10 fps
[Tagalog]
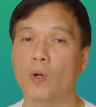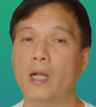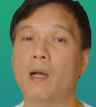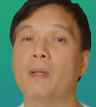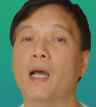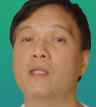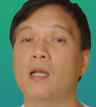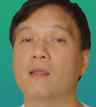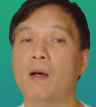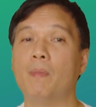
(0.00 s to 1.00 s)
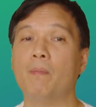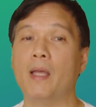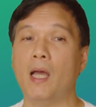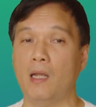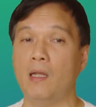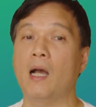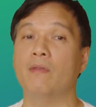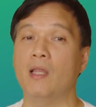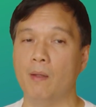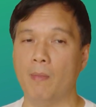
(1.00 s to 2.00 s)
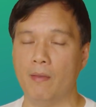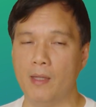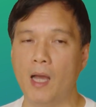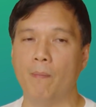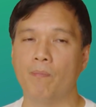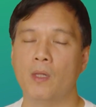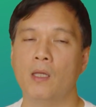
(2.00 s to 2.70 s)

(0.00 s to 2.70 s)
walang piyansang dapat bayaran ang dinimanda.